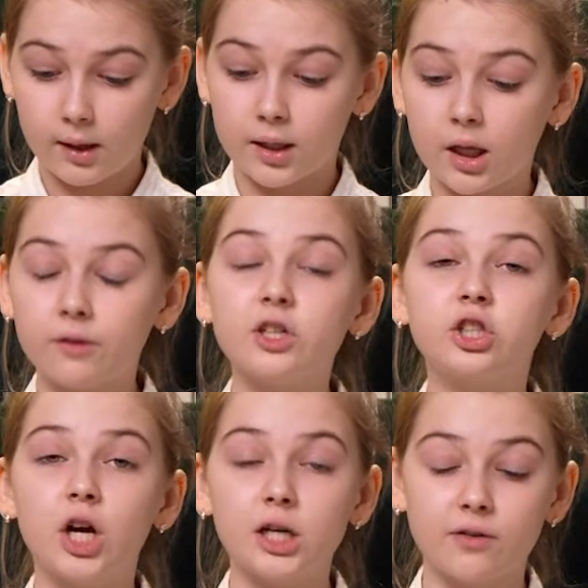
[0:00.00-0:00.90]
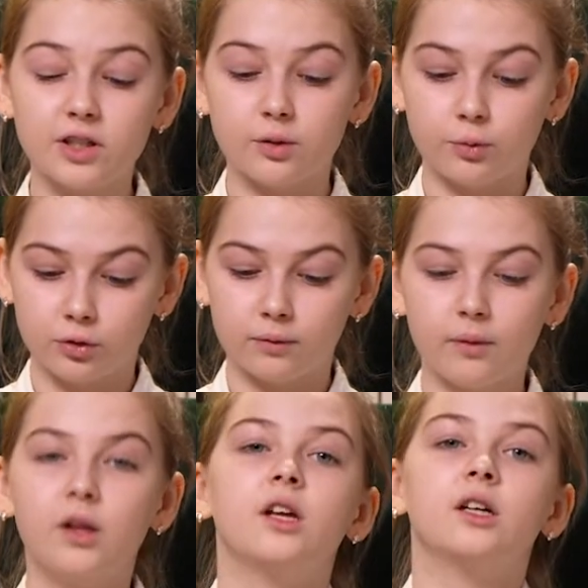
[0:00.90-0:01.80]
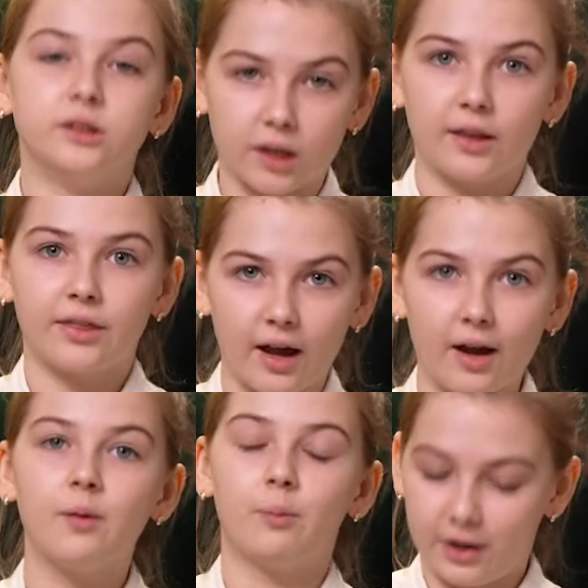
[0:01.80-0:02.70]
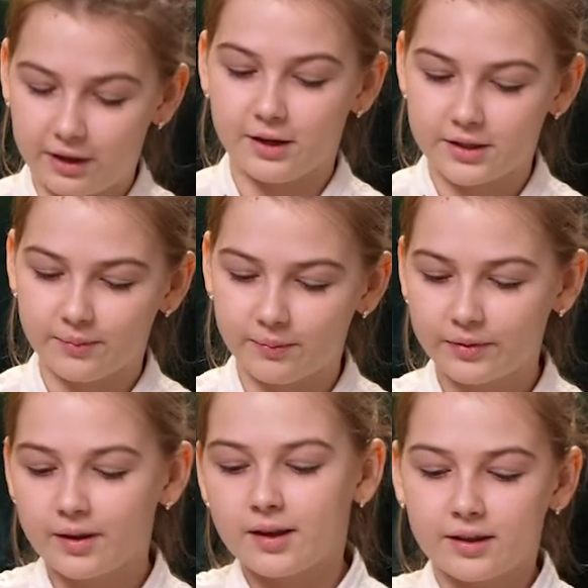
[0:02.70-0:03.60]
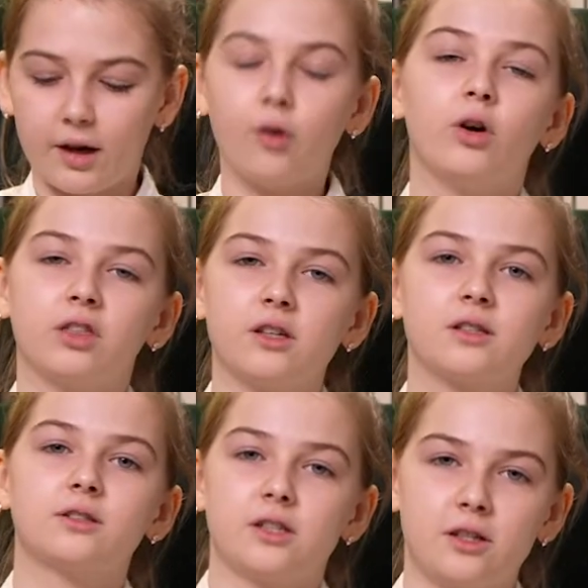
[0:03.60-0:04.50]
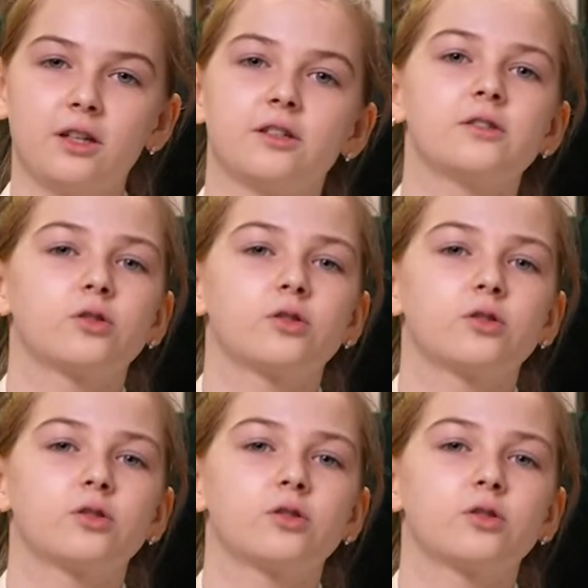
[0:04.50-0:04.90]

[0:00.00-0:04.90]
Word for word: Я на вас жаловаться буду. Ладно, поедем. Неохотно согласились